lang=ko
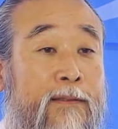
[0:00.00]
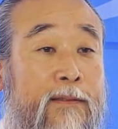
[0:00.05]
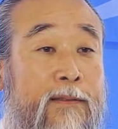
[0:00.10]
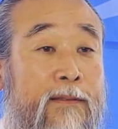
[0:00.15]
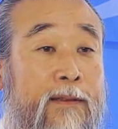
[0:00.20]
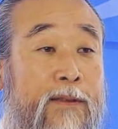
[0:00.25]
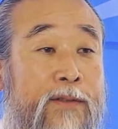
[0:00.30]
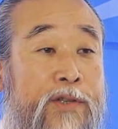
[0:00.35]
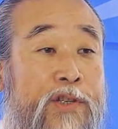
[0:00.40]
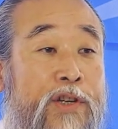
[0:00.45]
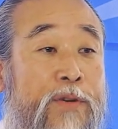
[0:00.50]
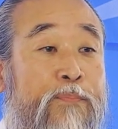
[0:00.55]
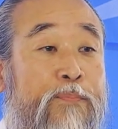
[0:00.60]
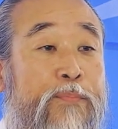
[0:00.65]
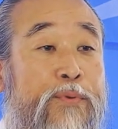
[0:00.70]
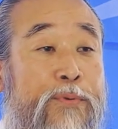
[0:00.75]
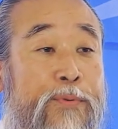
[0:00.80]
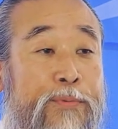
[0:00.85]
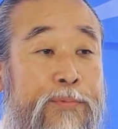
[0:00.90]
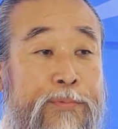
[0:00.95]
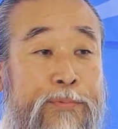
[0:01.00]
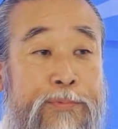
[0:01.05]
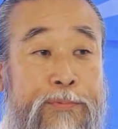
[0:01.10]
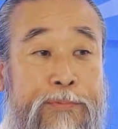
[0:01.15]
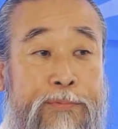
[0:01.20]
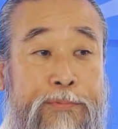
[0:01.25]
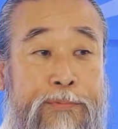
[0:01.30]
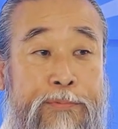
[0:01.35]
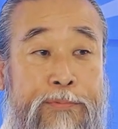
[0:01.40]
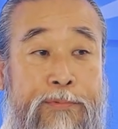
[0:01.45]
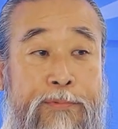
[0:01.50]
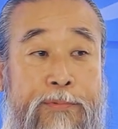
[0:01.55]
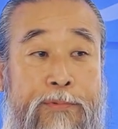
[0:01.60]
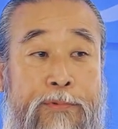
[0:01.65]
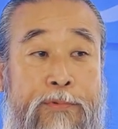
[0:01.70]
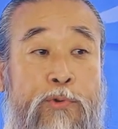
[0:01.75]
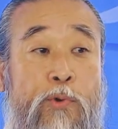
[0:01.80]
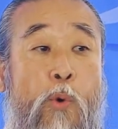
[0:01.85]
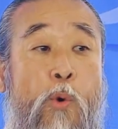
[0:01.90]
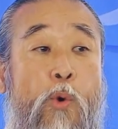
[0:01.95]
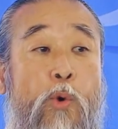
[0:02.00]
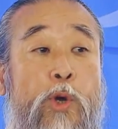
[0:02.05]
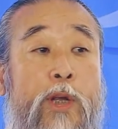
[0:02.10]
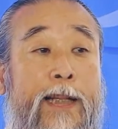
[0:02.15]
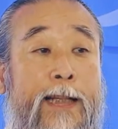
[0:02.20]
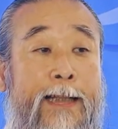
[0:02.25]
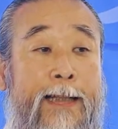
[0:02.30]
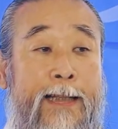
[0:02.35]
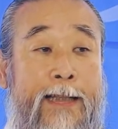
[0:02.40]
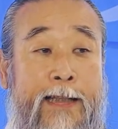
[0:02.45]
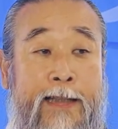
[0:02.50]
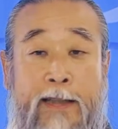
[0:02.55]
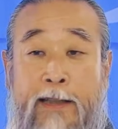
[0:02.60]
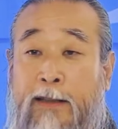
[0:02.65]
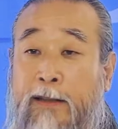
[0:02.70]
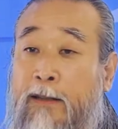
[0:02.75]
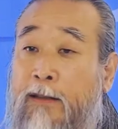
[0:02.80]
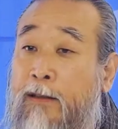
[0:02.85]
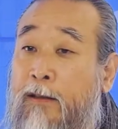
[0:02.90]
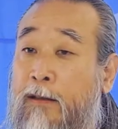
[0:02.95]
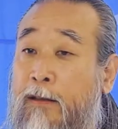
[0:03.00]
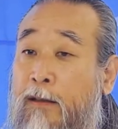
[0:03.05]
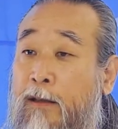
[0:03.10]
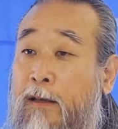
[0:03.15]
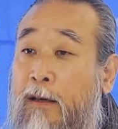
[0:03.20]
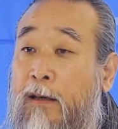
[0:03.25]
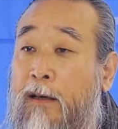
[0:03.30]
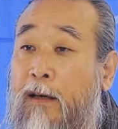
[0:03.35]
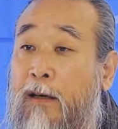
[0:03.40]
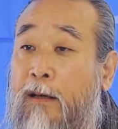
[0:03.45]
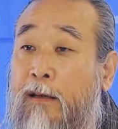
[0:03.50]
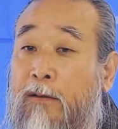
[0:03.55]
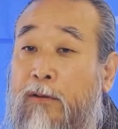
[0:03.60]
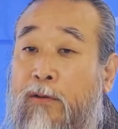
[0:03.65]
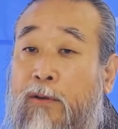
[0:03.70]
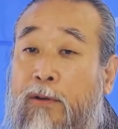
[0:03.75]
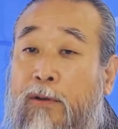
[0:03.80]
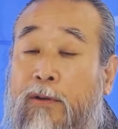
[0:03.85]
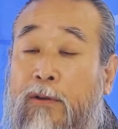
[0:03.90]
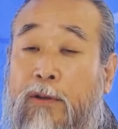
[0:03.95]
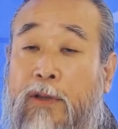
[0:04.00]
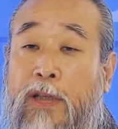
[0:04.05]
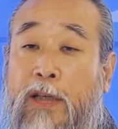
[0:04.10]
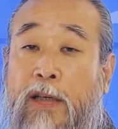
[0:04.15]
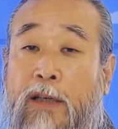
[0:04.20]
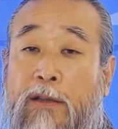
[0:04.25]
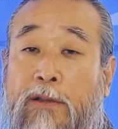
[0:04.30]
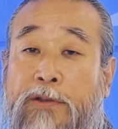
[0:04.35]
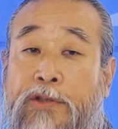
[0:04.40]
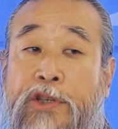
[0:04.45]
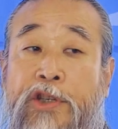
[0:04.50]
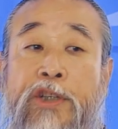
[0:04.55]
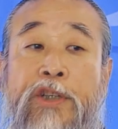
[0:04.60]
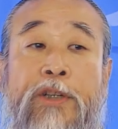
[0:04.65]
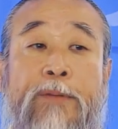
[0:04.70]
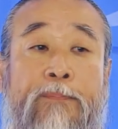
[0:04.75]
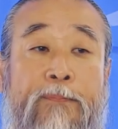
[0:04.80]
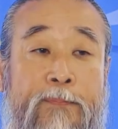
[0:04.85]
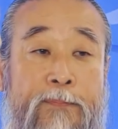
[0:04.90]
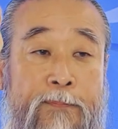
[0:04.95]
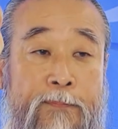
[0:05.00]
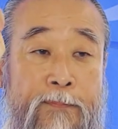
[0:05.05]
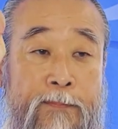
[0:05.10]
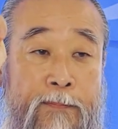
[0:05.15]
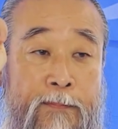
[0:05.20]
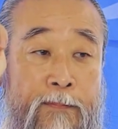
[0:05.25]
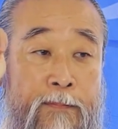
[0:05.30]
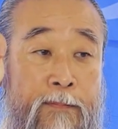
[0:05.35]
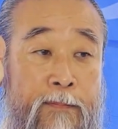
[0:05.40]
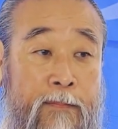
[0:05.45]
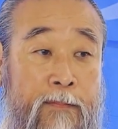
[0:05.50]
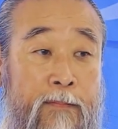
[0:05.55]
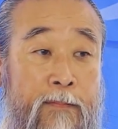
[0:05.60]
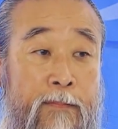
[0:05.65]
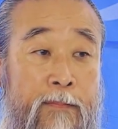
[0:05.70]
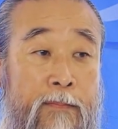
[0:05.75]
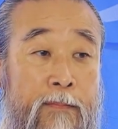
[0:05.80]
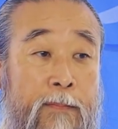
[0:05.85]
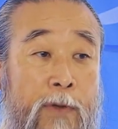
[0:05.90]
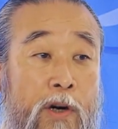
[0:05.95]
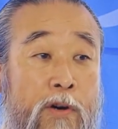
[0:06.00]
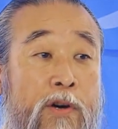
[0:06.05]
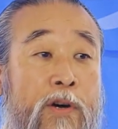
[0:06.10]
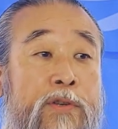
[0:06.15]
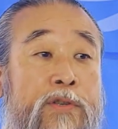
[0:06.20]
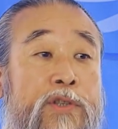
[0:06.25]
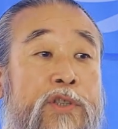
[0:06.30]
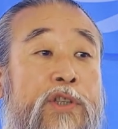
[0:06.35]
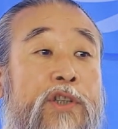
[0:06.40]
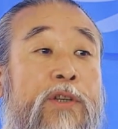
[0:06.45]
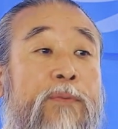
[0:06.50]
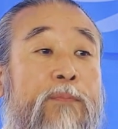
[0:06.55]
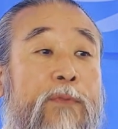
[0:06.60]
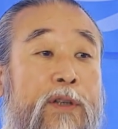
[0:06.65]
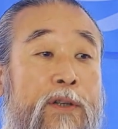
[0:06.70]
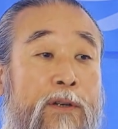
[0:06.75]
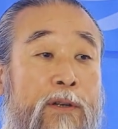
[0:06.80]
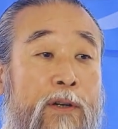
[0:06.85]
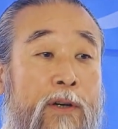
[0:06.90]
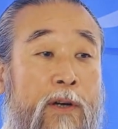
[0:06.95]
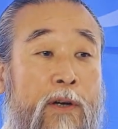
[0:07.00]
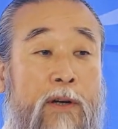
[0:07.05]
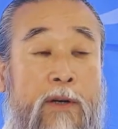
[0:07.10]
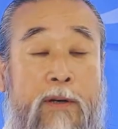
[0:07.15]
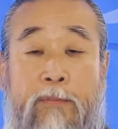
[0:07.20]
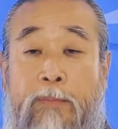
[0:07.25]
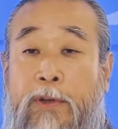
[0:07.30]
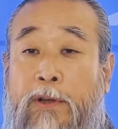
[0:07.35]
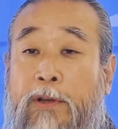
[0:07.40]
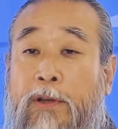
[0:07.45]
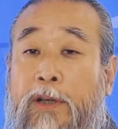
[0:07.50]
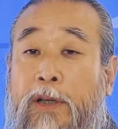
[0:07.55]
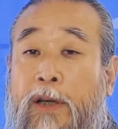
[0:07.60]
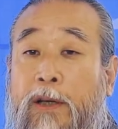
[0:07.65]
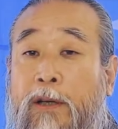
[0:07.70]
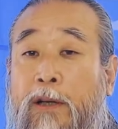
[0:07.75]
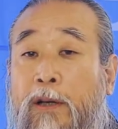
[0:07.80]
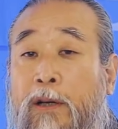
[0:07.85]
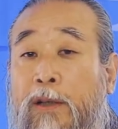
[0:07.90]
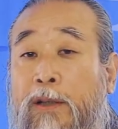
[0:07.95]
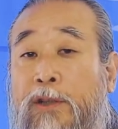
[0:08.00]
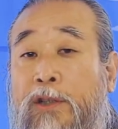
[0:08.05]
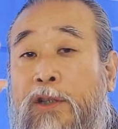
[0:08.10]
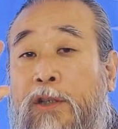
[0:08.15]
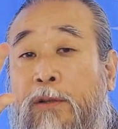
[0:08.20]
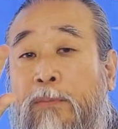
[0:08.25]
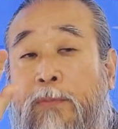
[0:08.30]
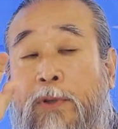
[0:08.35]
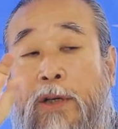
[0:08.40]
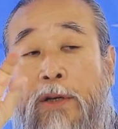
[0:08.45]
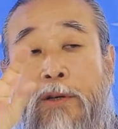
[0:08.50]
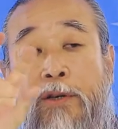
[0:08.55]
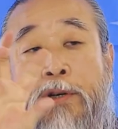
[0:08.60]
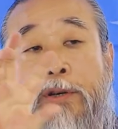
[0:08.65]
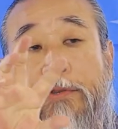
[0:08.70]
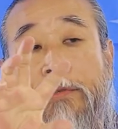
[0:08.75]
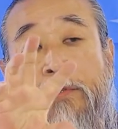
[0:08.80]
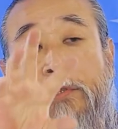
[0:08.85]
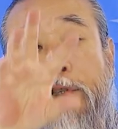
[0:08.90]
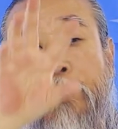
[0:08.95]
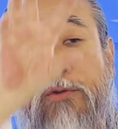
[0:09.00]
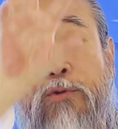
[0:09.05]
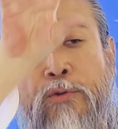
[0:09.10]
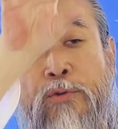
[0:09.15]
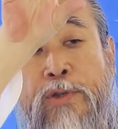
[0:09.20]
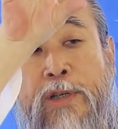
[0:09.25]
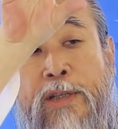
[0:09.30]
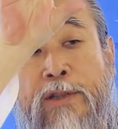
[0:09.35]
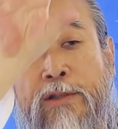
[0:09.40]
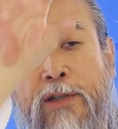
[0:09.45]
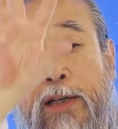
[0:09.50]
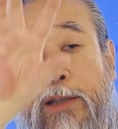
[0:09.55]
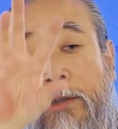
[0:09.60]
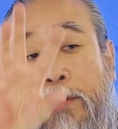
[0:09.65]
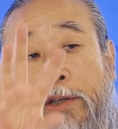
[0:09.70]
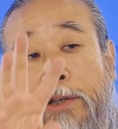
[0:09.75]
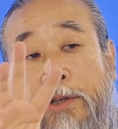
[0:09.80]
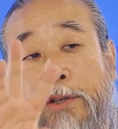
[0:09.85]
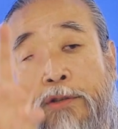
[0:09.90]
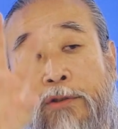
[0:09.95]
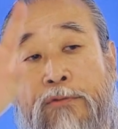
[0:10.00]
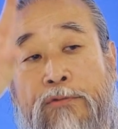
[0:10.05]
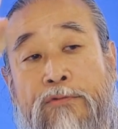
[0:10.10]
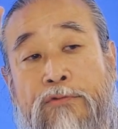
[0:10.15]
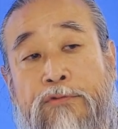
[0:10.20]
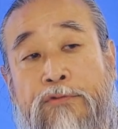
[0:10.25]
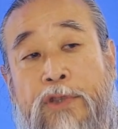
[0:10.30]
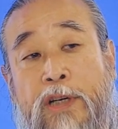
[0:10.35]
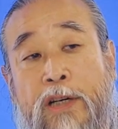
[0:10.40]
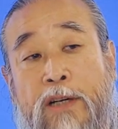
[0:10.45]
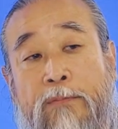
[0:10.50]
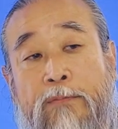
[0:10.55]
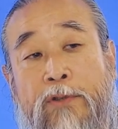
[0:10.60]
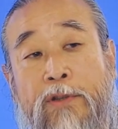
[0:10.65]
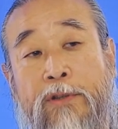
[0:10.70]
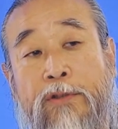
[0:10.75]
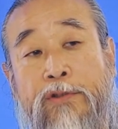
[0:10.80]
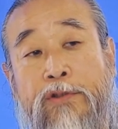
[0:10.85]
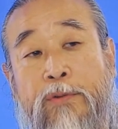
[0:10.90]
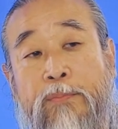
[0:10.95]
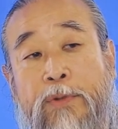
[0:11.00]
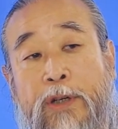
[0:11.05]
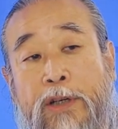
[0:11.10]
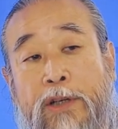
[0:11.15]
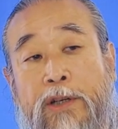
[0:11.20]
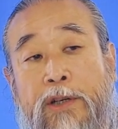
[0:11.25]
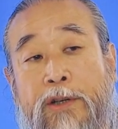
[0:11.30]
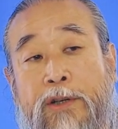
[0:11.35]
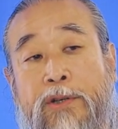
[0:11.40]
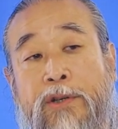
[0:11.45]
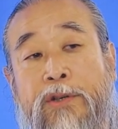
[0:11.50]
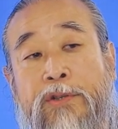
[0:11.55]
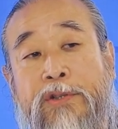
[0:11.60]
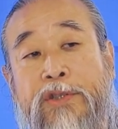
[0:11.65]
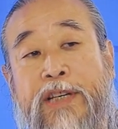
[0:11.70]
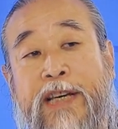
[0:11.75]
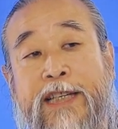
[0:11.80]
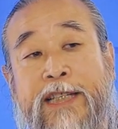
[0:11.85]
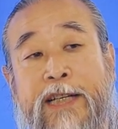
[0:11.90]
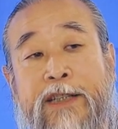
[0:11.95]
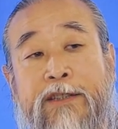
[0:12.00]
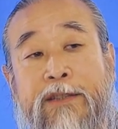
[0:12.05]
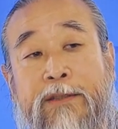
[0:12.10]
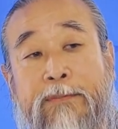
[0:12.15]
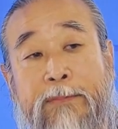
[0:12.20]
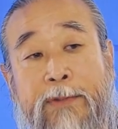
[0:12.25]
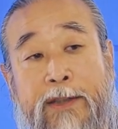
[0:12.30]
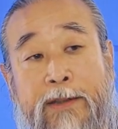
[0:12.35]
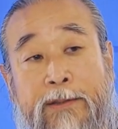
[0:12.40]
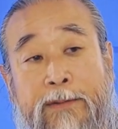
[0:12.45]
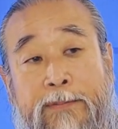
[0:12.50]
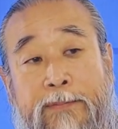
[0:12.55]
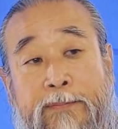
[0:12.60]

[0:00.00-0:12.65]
어, 신부, 도인, 어, 또 이게 스님. 뭐큰 스님들, 뭐 이렇게 지금 이 큰 지도자들한테 인연 준 사람들은 전부 다 이 큰 제자들입니다.